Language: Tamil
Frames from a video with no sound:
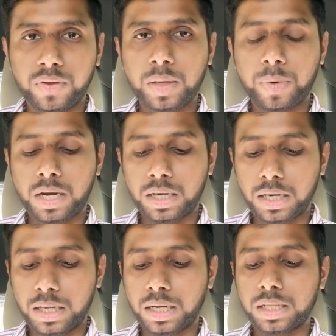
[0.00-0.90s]

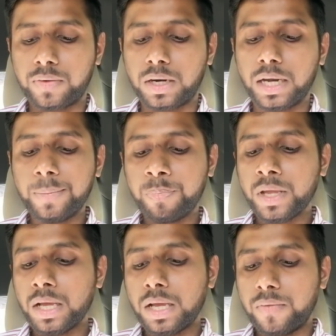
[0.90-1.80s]
விதிமீறல்களில் இருந்தவர்களை
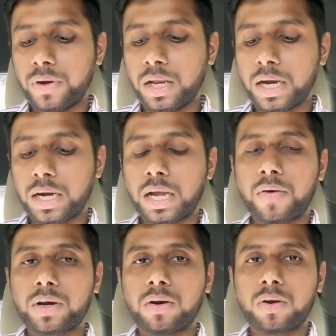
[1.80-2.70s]
வெளிநாட்டு
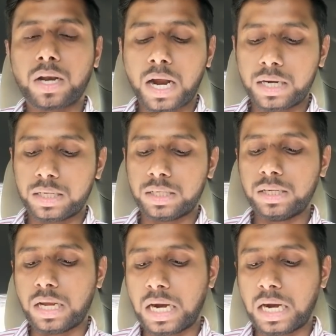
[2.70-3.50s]
அவர்களுடைய நாட்டுக்கு